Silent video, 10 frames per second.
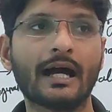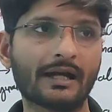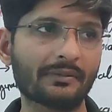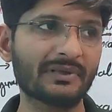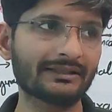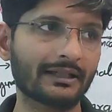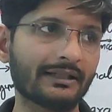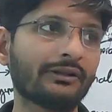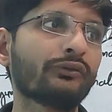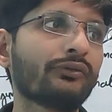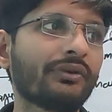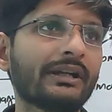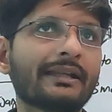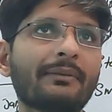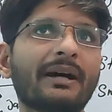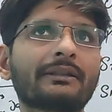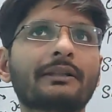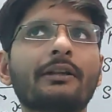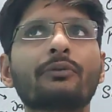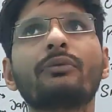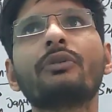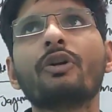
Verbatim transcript: अगर मैं 32 फीट की बात करूं